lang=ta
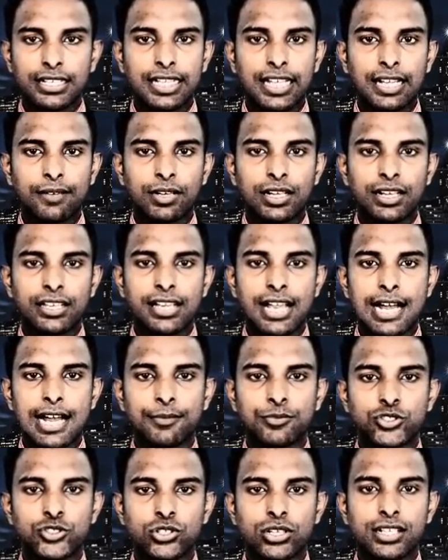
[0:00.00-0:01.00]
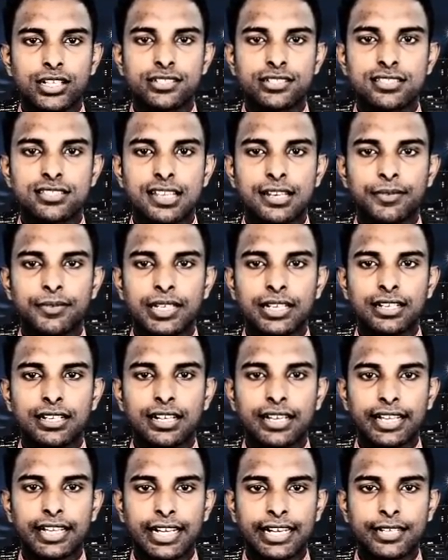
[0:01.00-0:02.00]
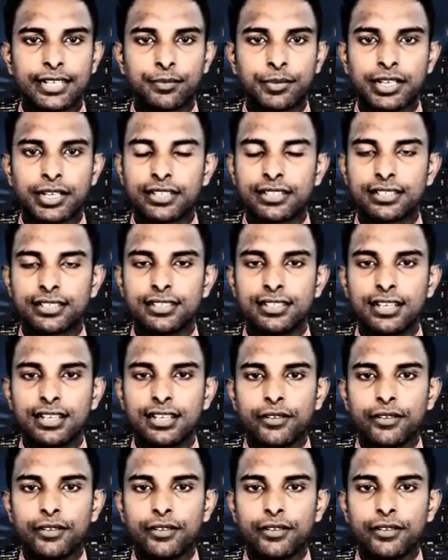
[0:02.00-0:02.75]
இதேவேளை அமைச்சுகளின் செலவினங்களை கட்டுப்படுத்த